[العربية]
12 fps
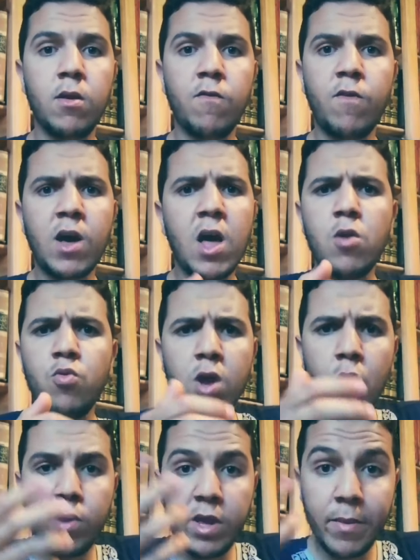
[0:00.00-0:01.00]
فقالوا
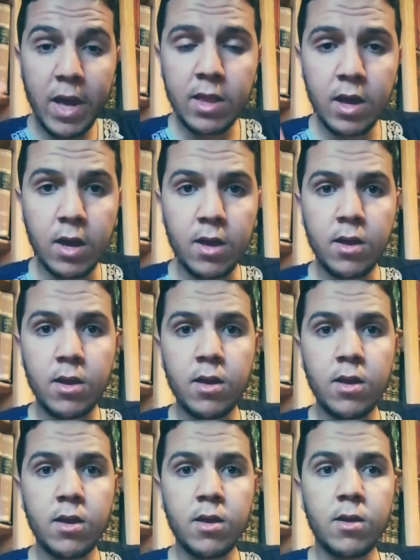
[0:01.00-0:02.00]
له لماذا
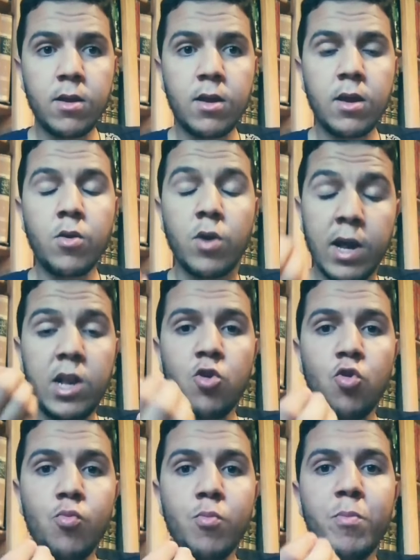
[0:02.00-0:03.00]
قال
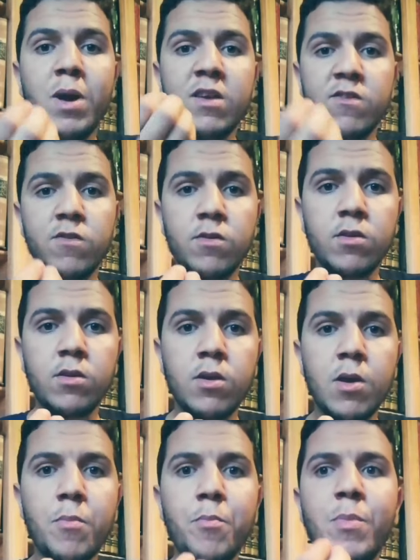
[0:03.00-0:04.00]
لهم باش
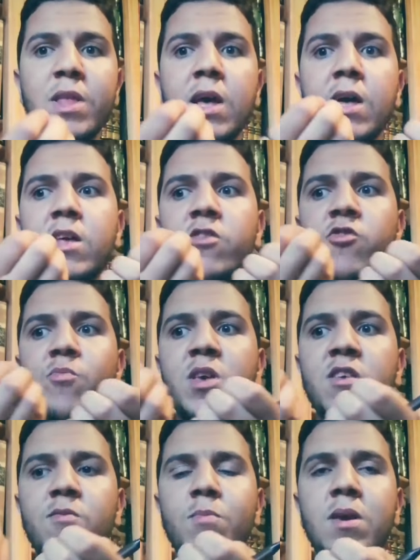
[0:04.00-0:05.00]
ما تقدرش
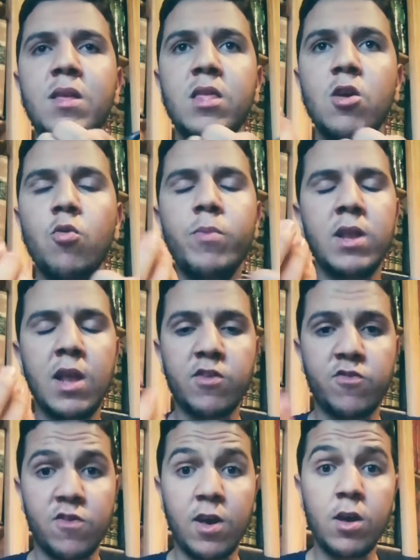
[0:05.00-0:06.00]
تميز بيننا وبين
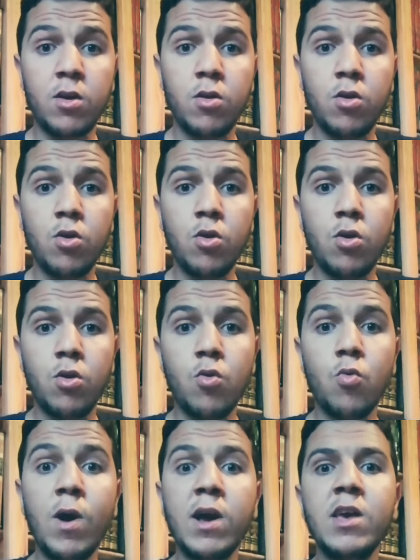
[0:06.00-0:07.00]
الاشجار
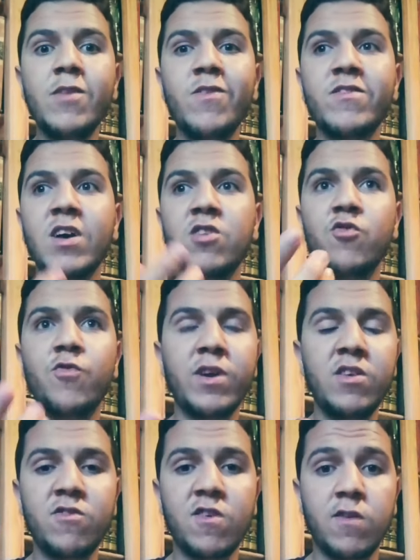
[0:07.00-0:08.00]
واكيد فاش غتشوف
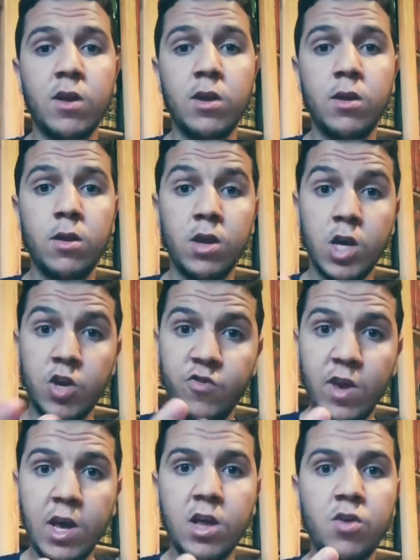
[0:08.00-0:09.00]
غير الشجر
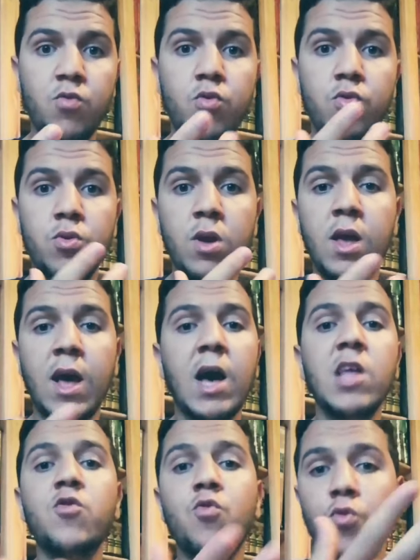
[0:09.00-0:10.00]
جاي غيقولوا
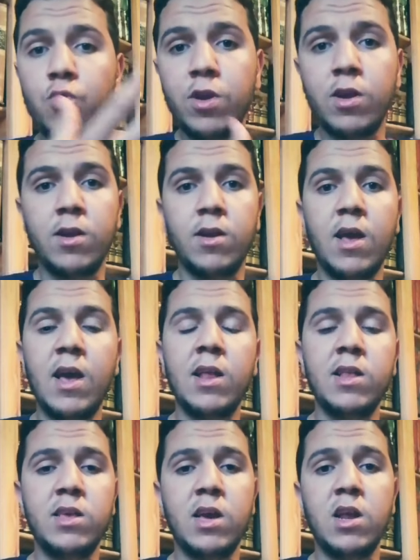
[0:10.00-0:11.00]
غتقول
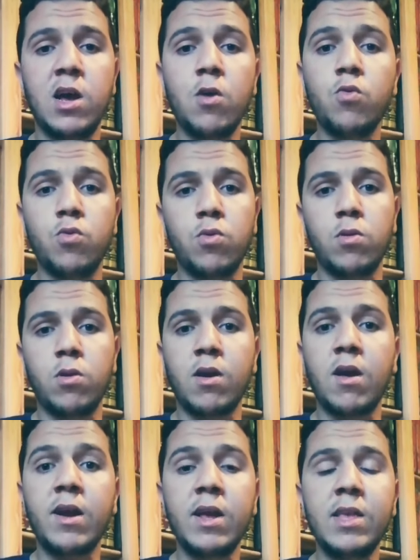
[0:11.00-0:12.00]
الاهل ديالها
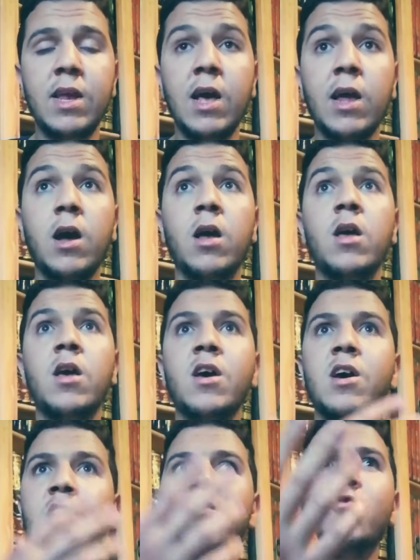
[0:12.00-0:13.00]
والقريه ديالها راه
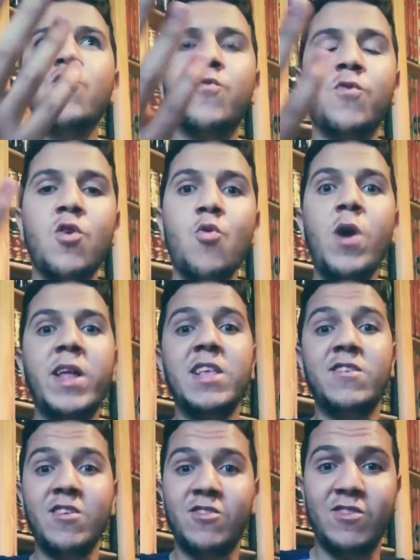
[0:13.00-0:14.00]
كنشوف واحد
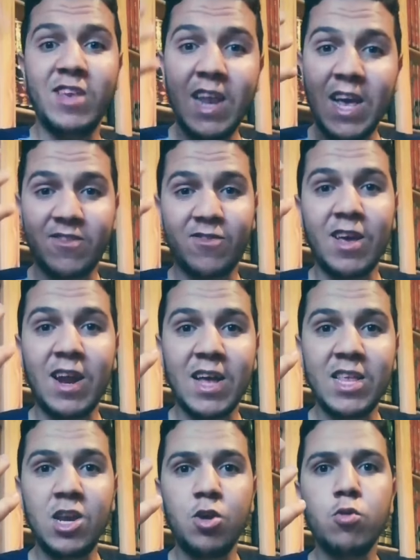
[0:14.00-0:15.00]
الجيش ديال الاشجار
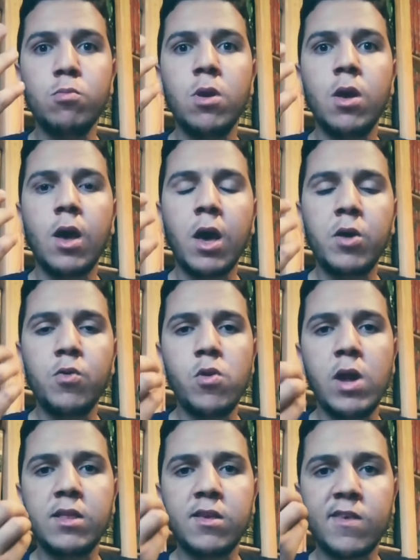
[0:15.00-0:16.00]
غادي لكم غيقولوا
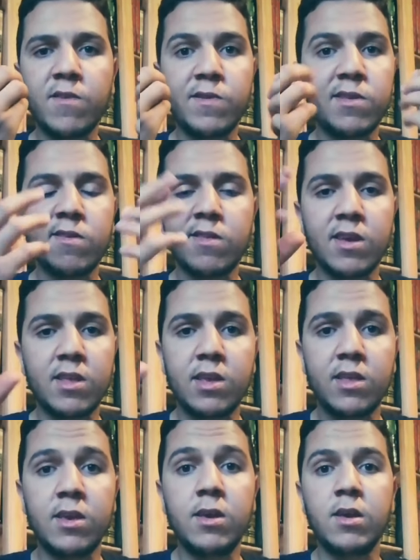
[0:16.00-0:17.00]
لها انت صافي تسطيتي
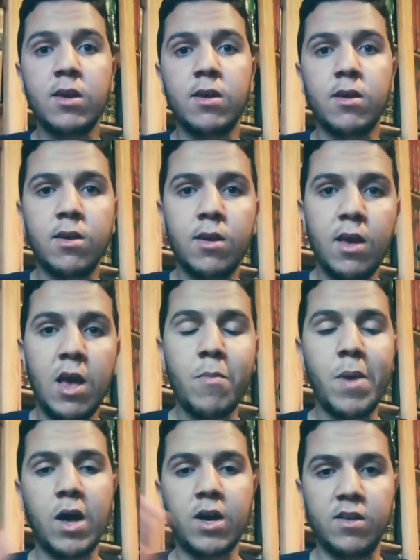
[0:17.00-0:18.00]
انت
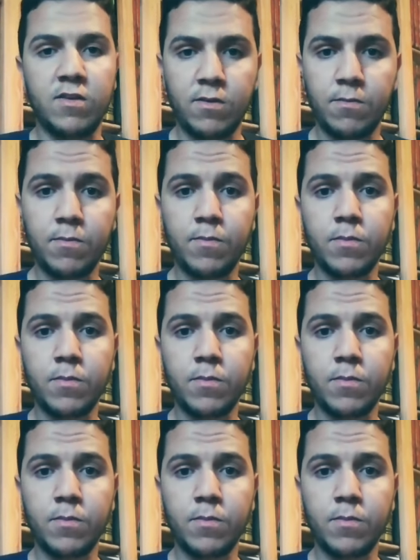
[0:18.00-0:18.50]
حماقيتي